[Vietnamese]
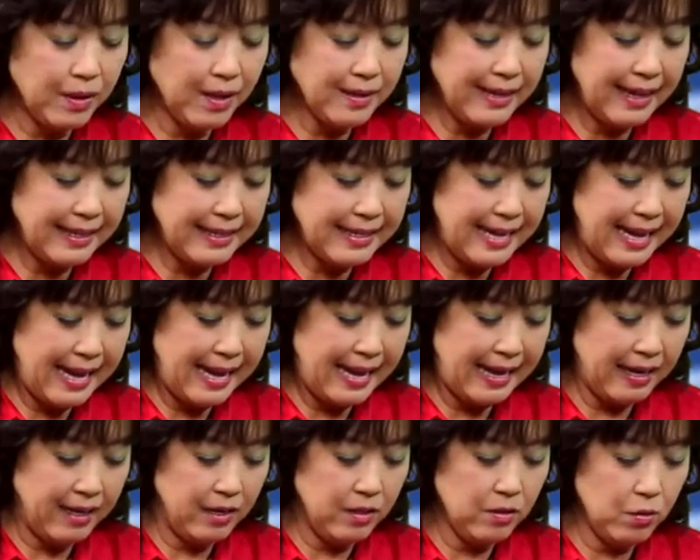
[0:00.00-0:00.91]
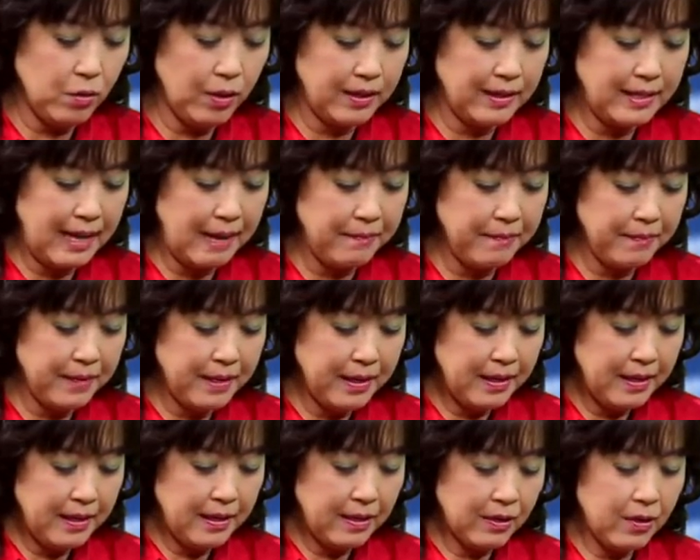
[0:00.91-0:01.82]
có căn nhà ở quận 5
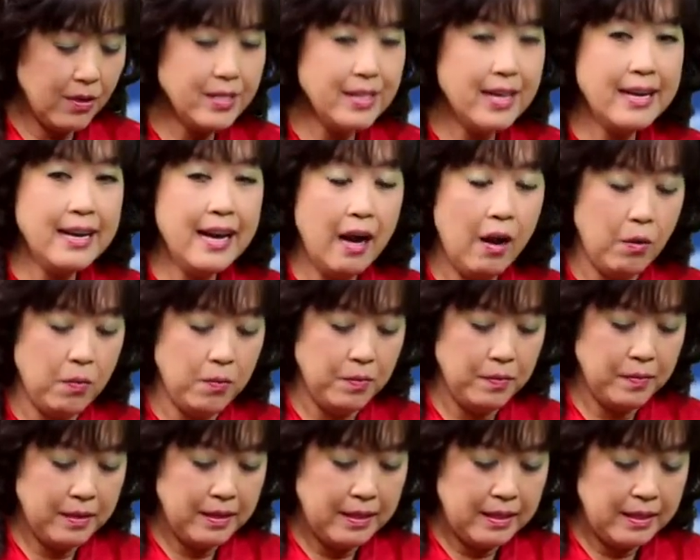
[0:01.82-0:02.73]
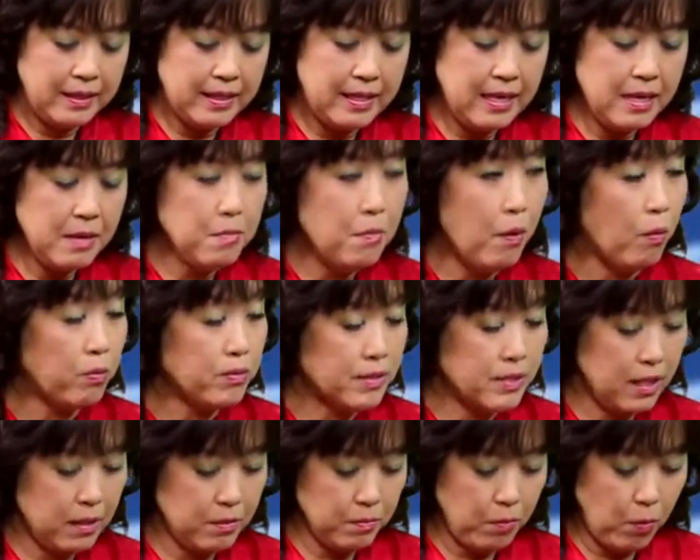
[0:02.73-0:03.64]
có giấy hồng ghi một
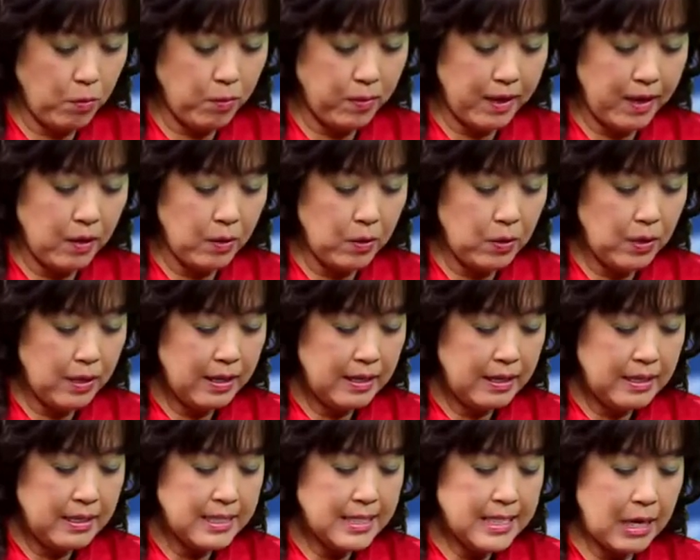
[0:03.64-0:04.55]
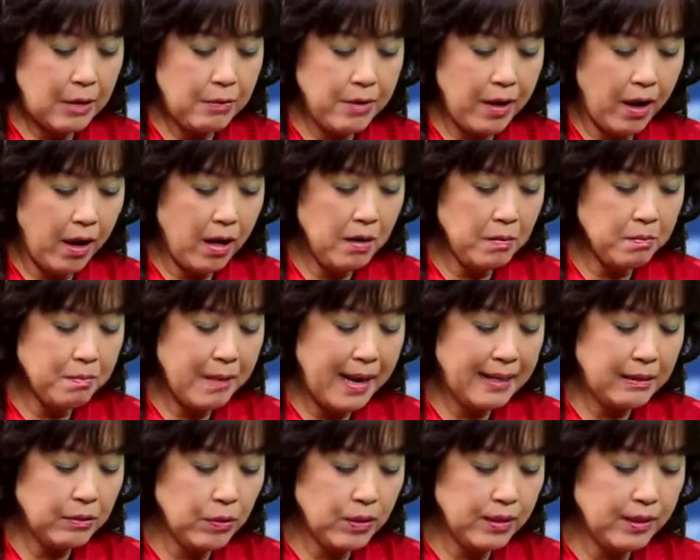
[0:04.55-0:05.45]
trệt một lầu sau đó
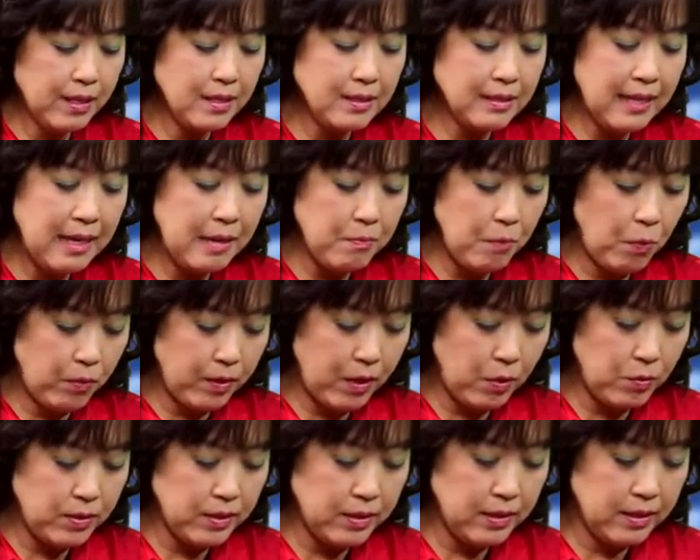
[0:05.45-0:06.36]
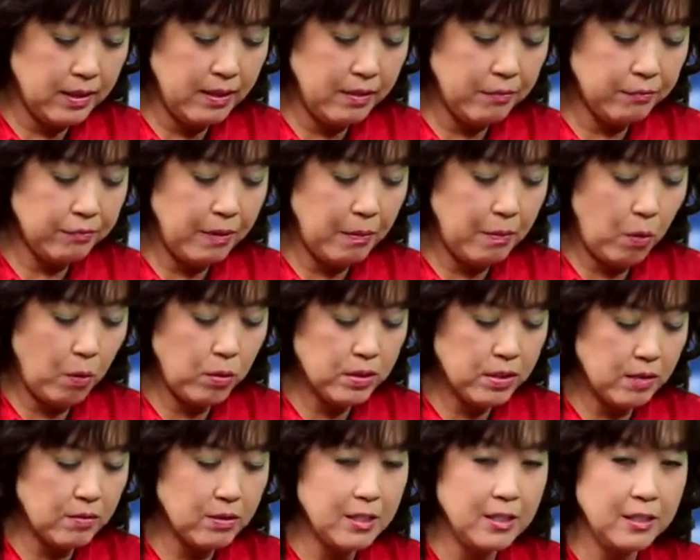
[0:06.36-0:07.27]
ba tôi cất thêm một lầu nữa và một
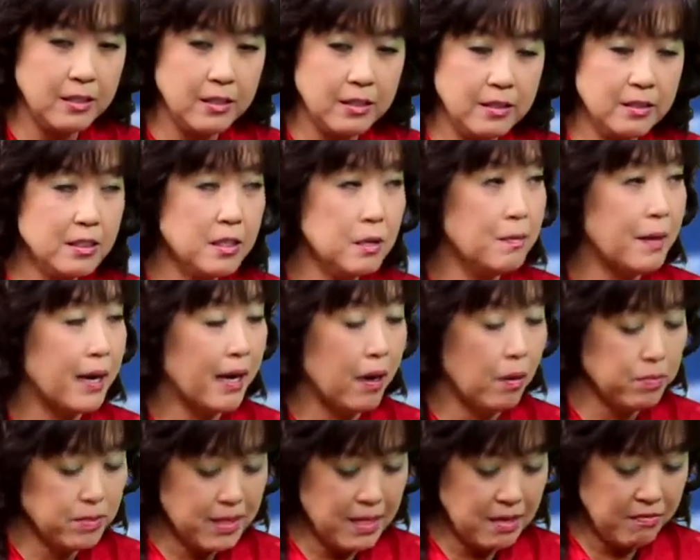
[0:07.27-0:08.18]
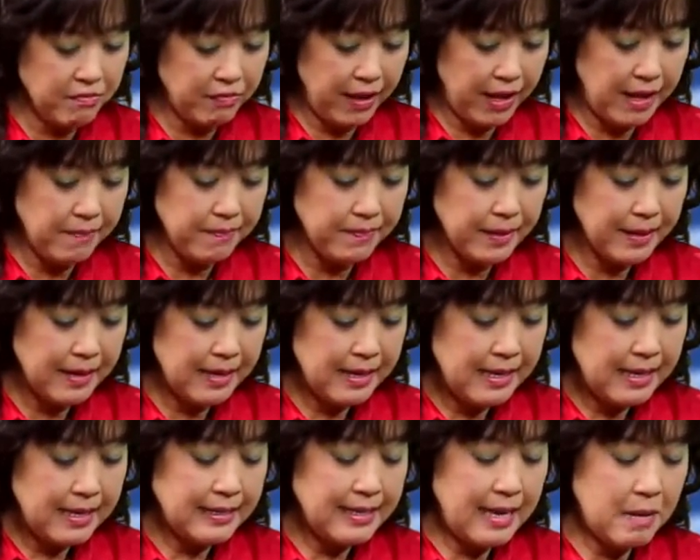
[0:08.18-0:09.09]
sân thượng nhưng mà không xin phép.
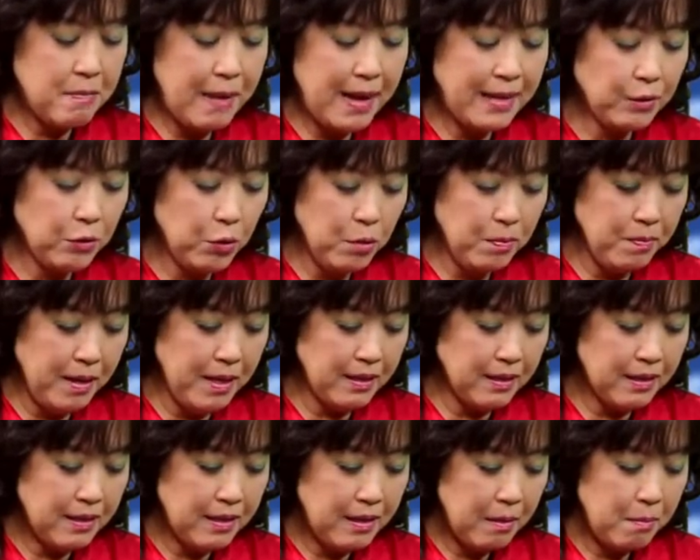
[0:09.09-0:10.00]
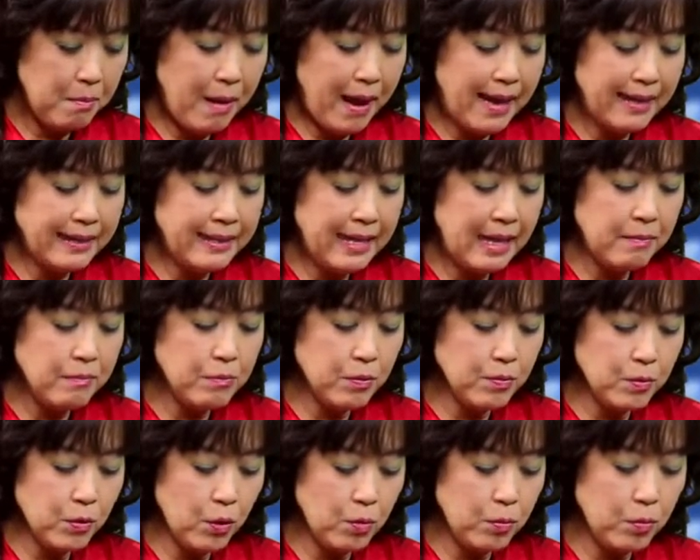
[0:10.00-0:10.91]
Nay ba tôi mất, ba anh em
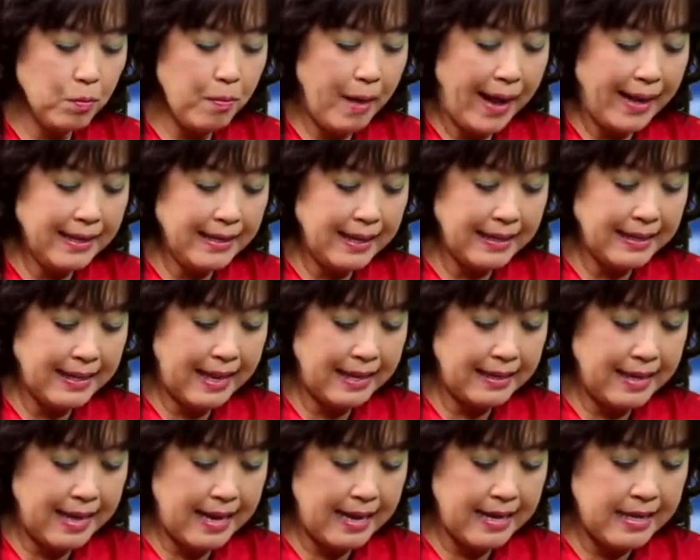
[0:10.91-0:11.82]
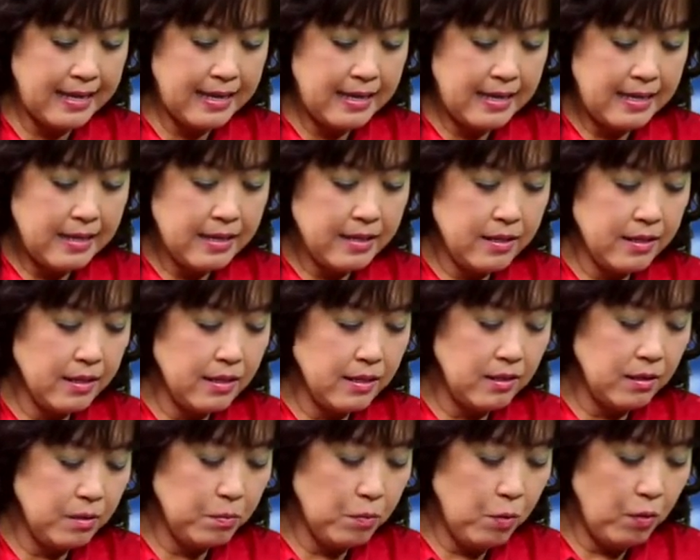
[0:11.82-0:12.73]
chúng tôi muốn bán căn nhà này, nhưng
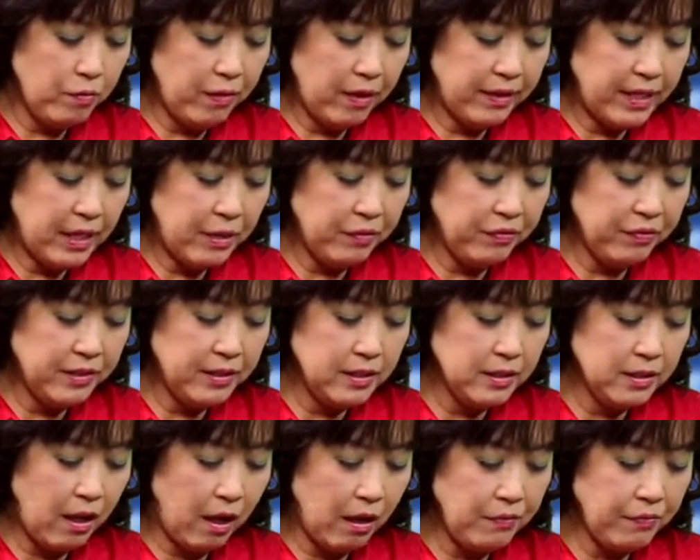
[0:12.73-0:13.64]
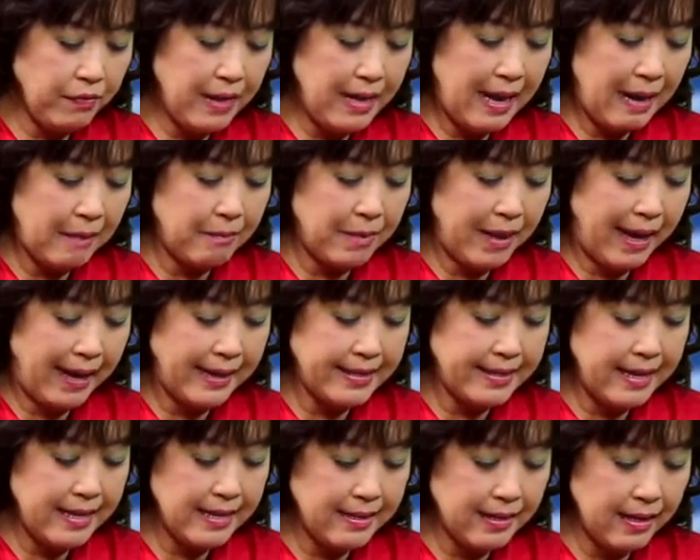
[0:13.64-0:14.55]
người mua vào địa phương nói phải làm
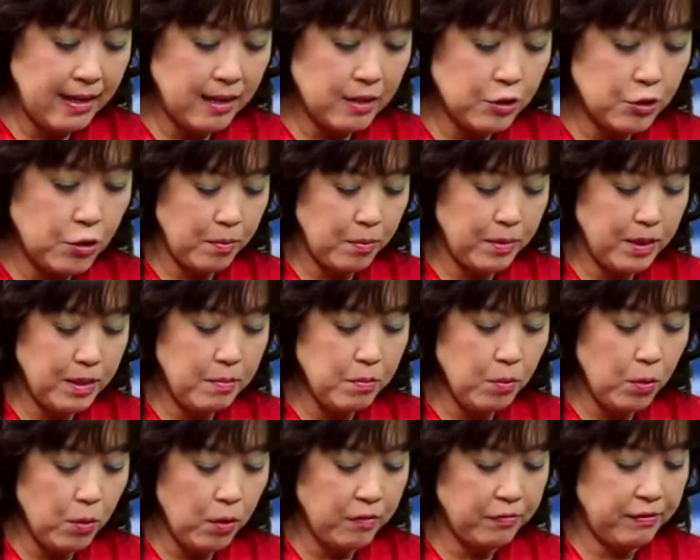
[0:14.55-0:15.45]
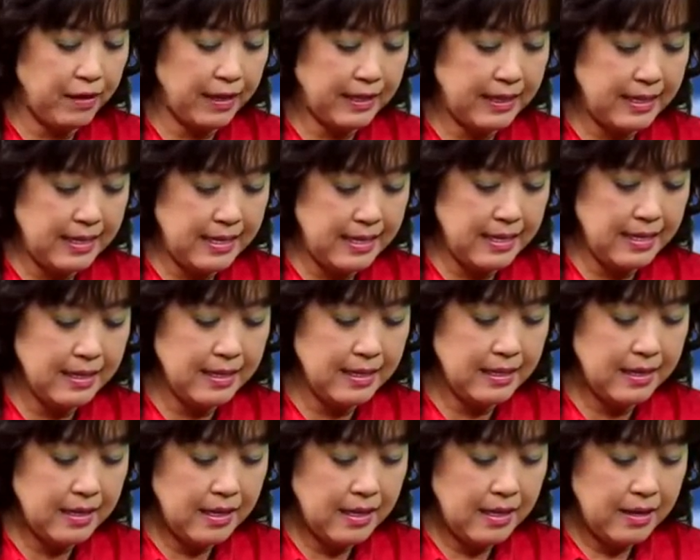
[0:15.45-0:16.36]
lại giấy tờ mới mua và ký.
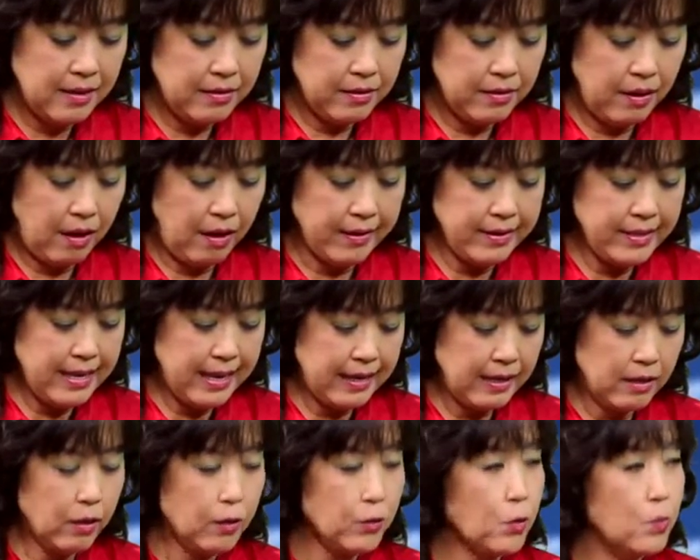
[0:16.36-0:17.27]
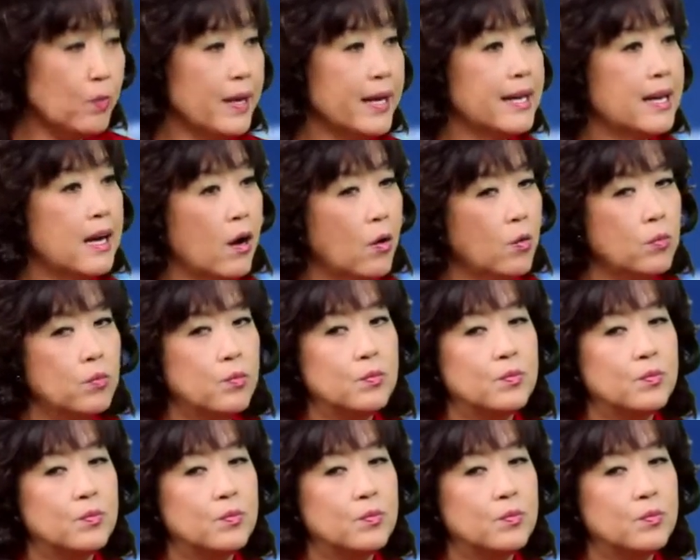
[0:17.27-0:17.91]
Hỏi vậy có đúng hay không?